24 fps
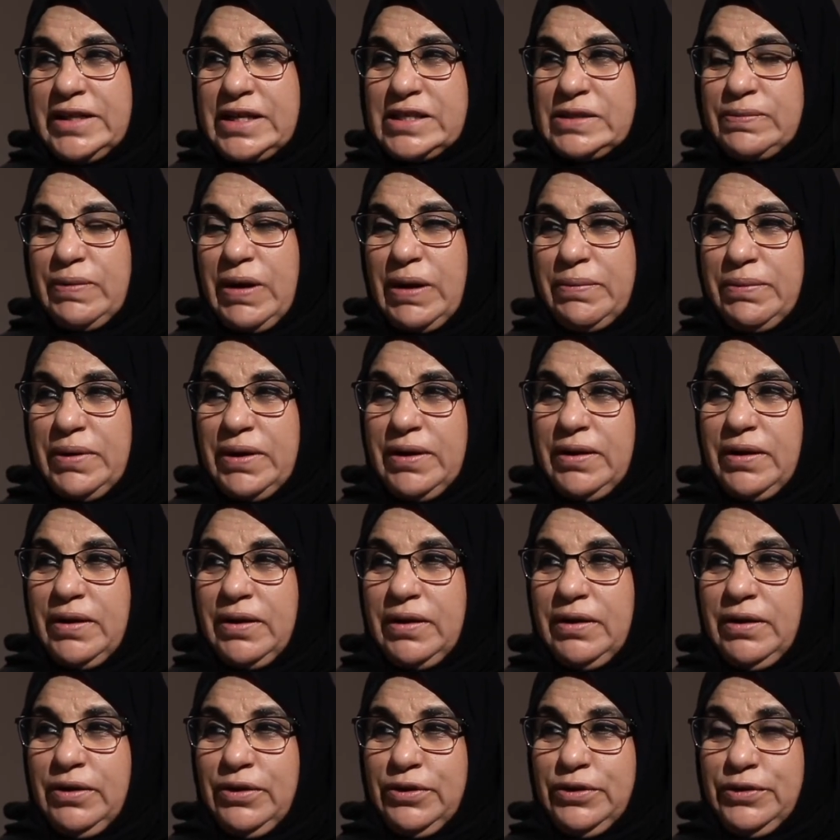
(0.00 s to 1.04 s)
اسباب
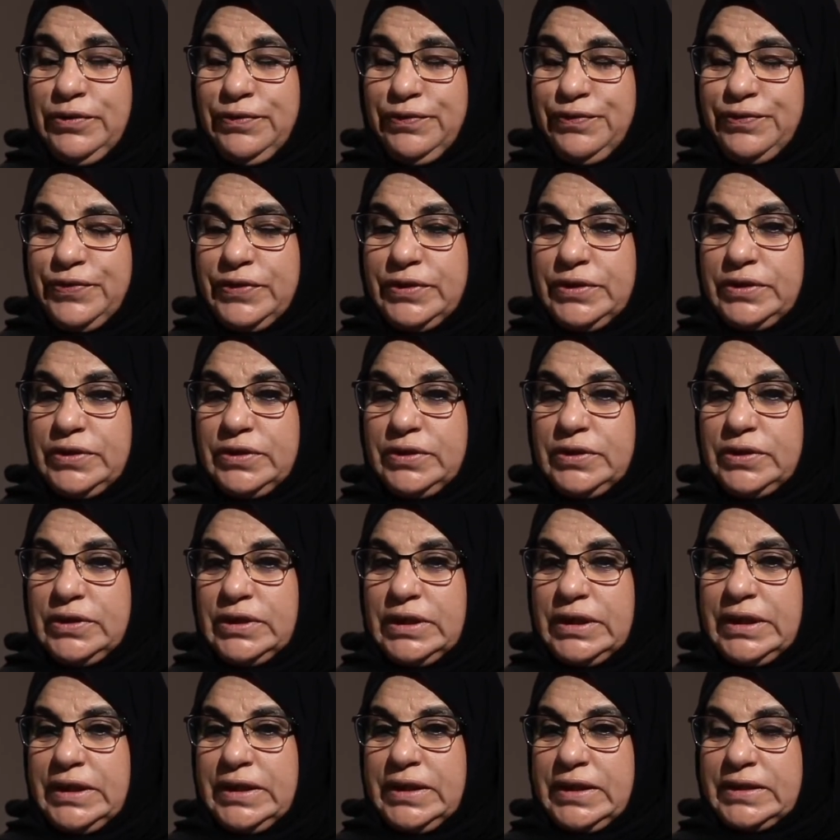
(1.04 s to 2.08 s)
العنف آه،
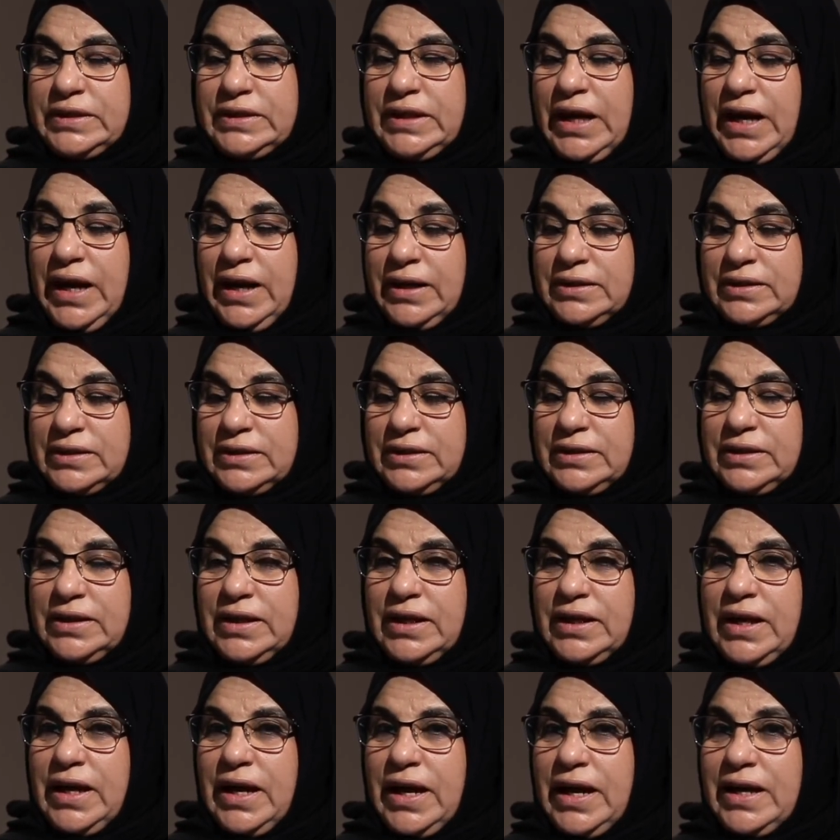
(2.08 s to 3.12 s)
التعاطي
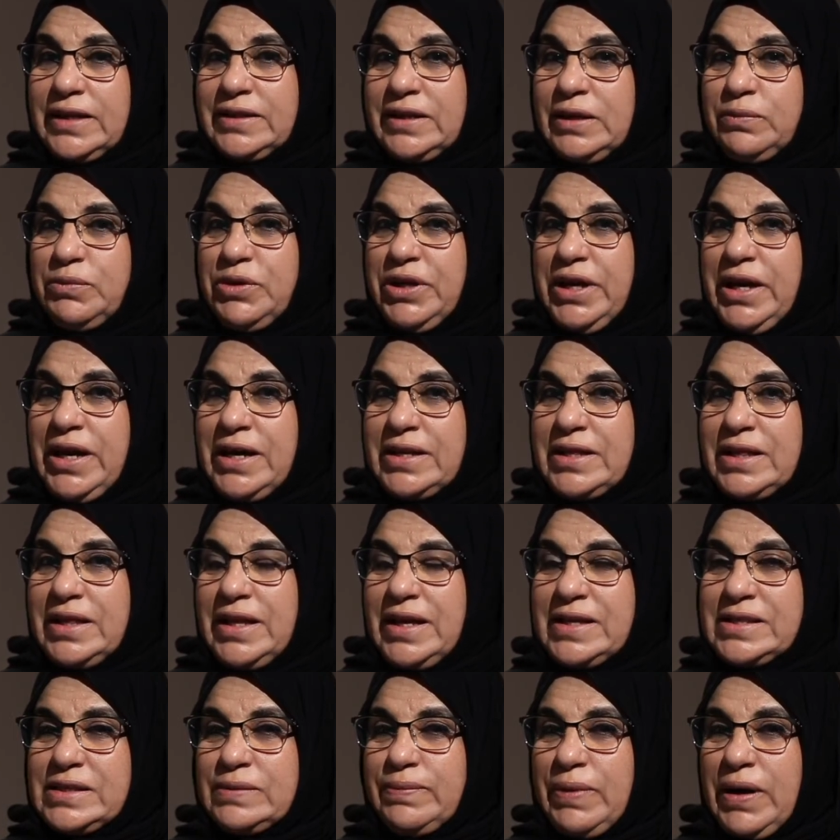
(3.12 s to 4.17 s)
ايضا من احد
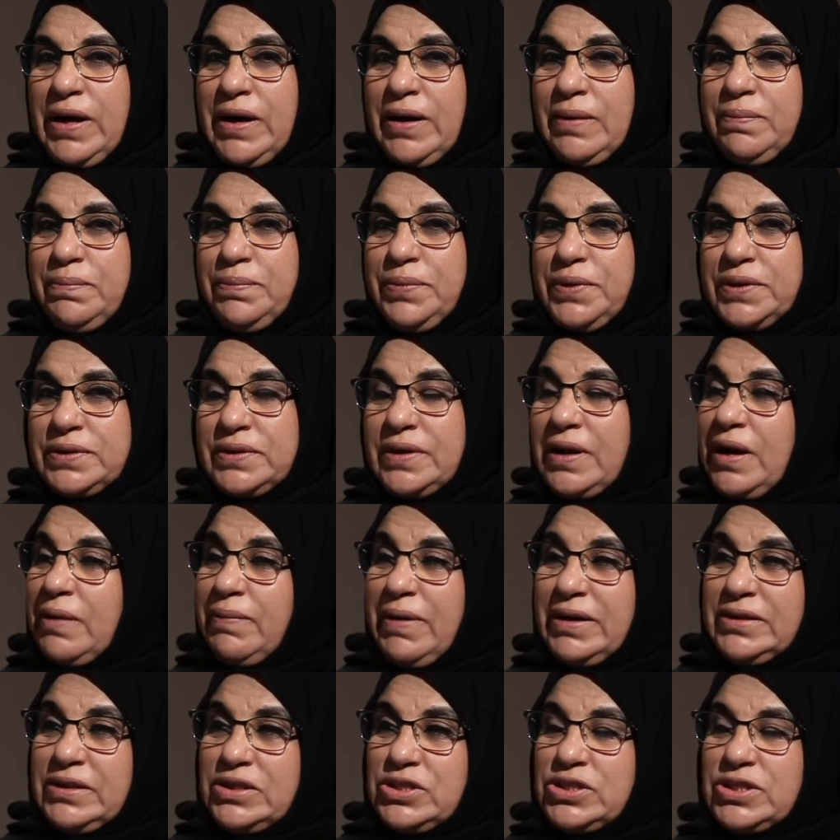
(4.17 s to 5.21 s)
الاسباب
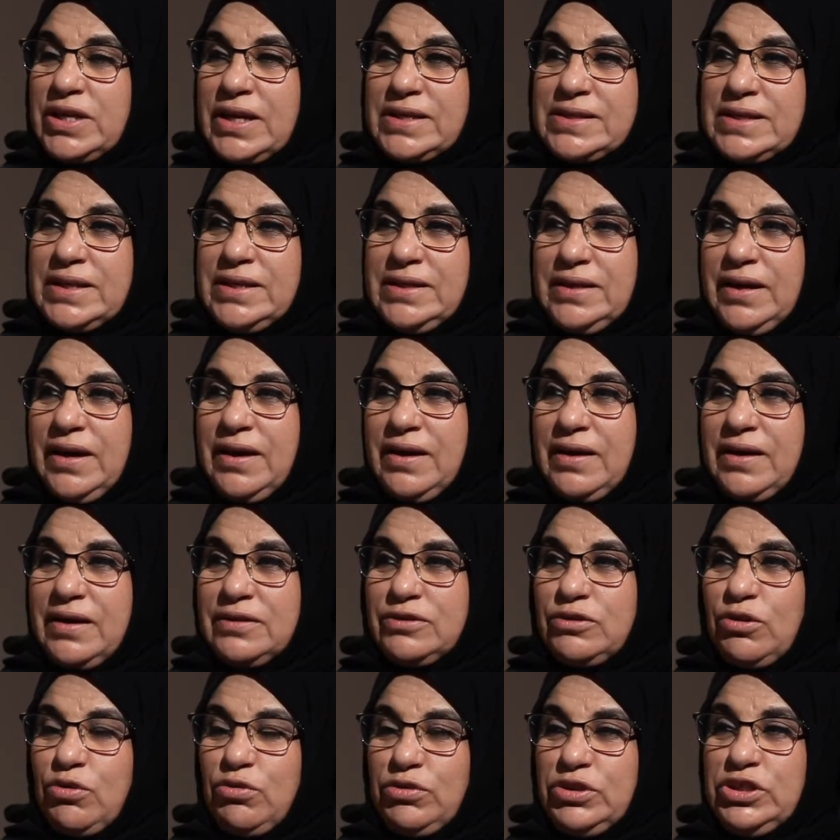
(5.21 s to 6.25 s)
اضطرابات الشخصيه قد
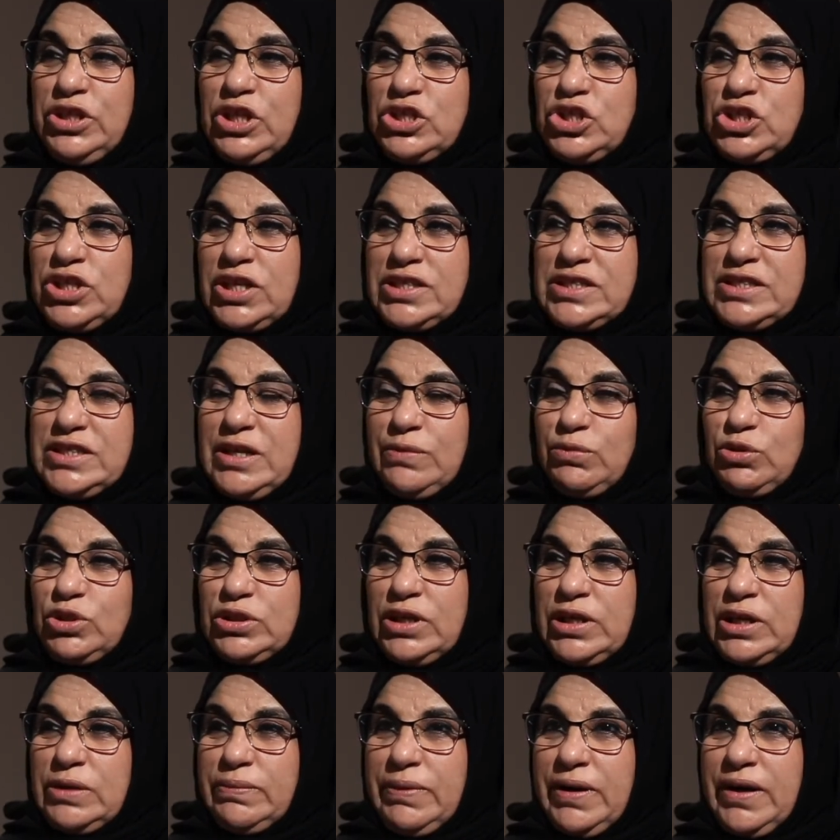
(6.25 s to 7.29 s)
نعم. تكون هي الشخصيه
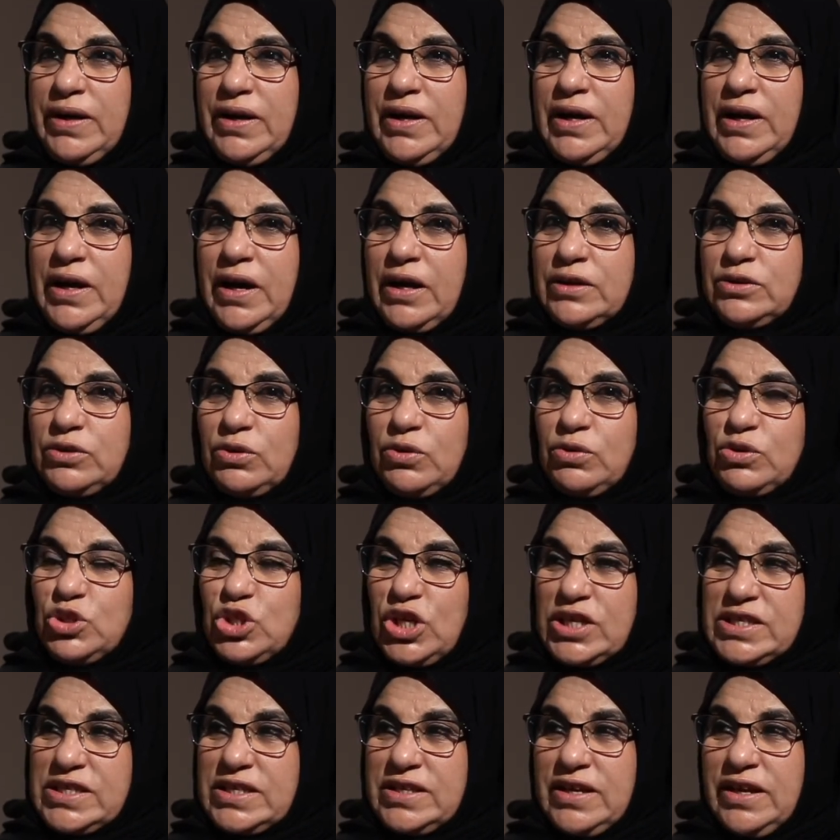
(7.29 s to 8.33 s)
مضطربه قد تكون
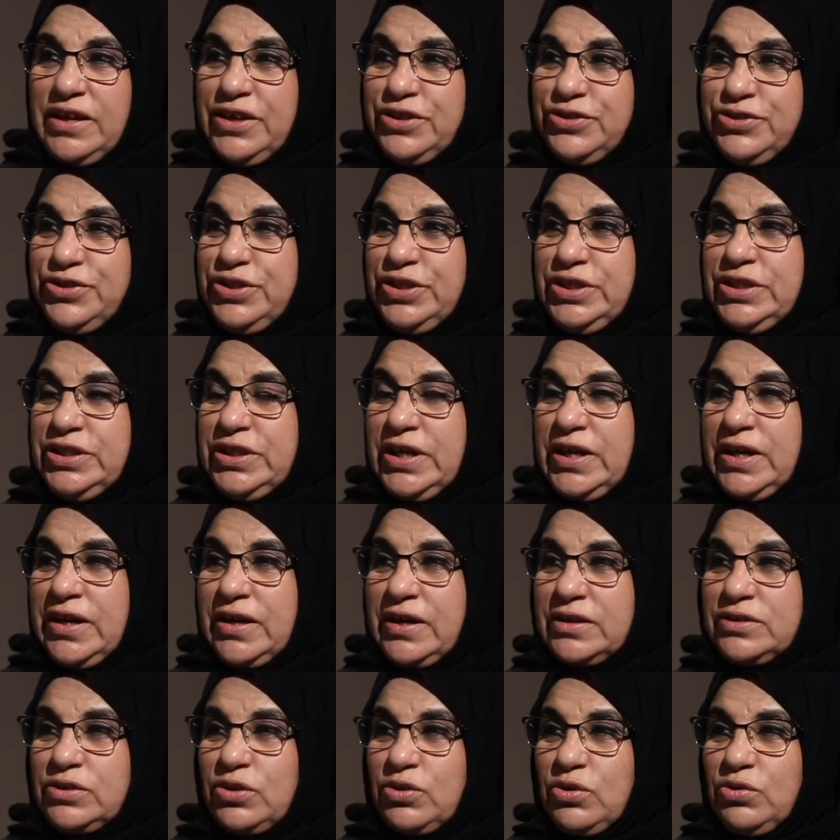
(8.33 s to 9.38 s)
شخصيه حديه
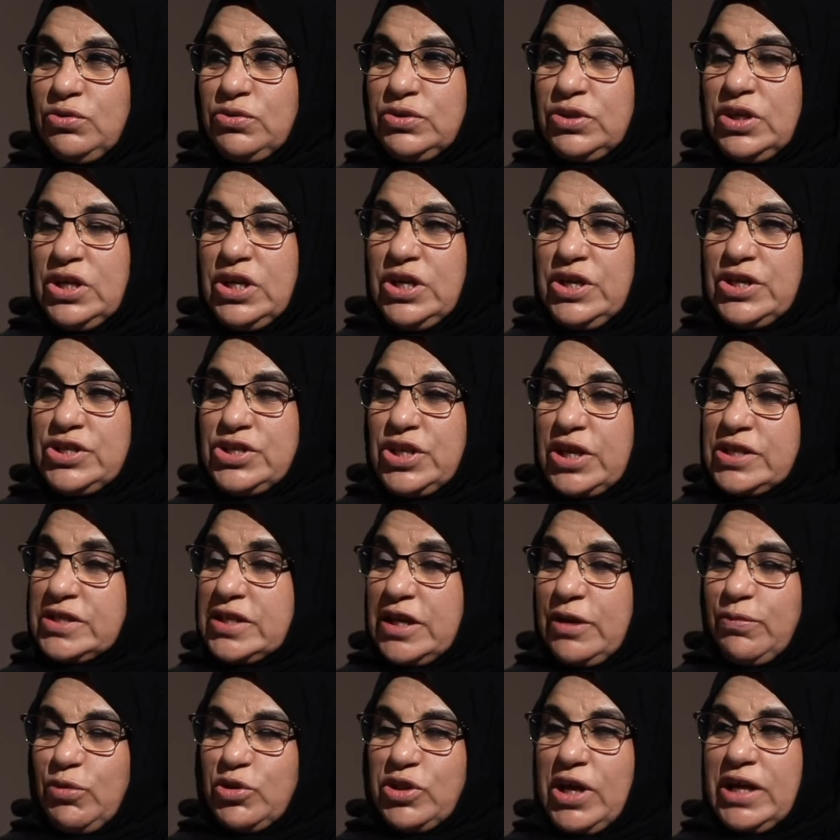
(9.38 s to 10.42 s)
قد تكون
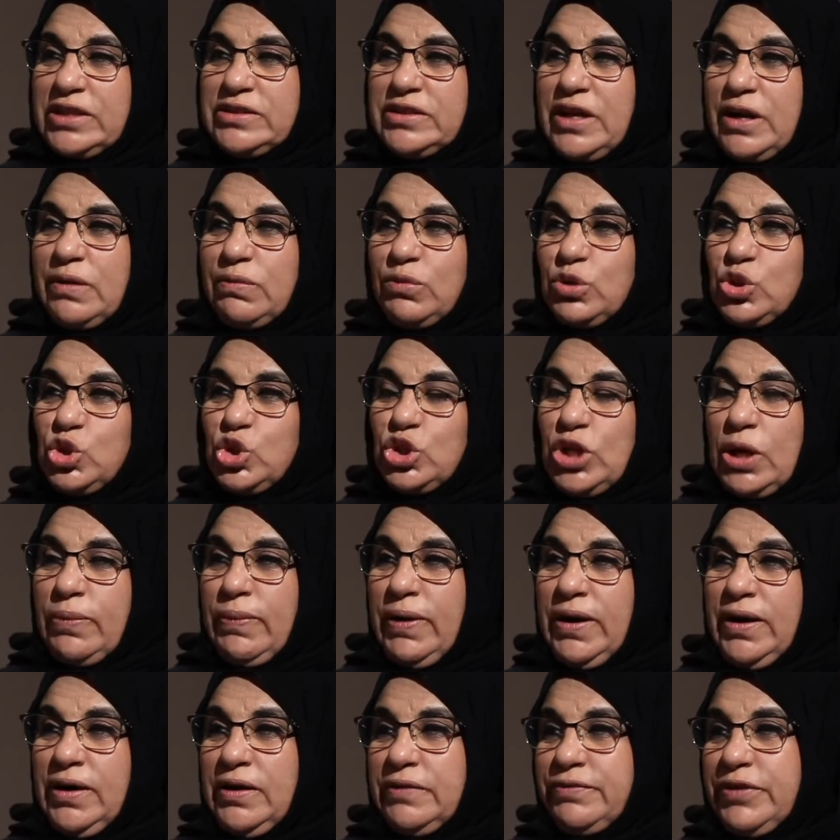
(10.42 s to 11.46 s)
شخصيه مضاده
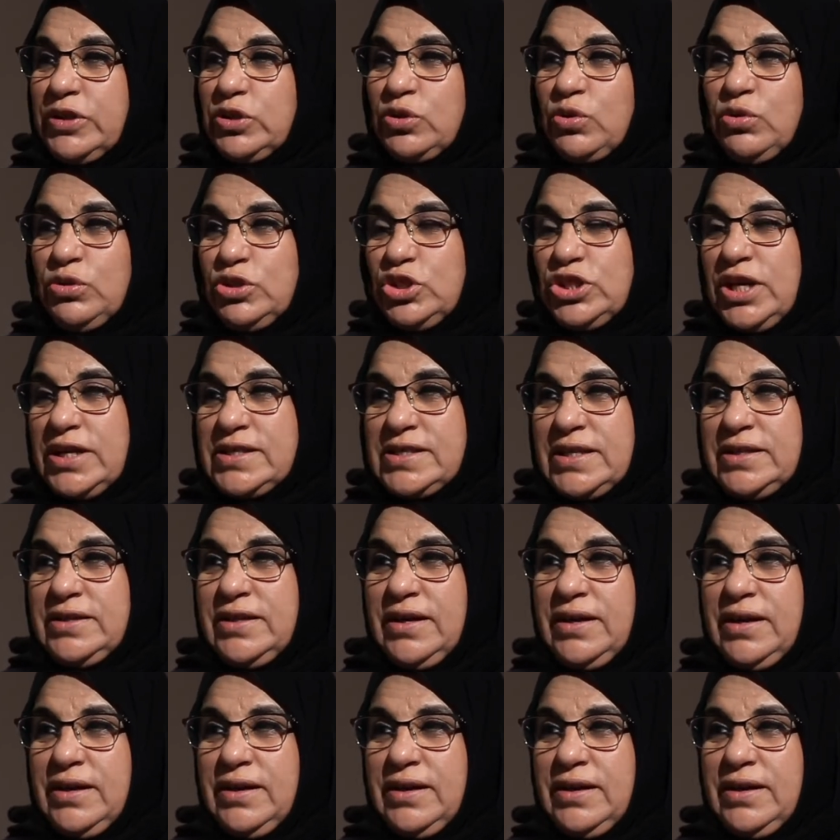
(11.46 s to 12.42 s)
للمجتمع فتكون شخصيه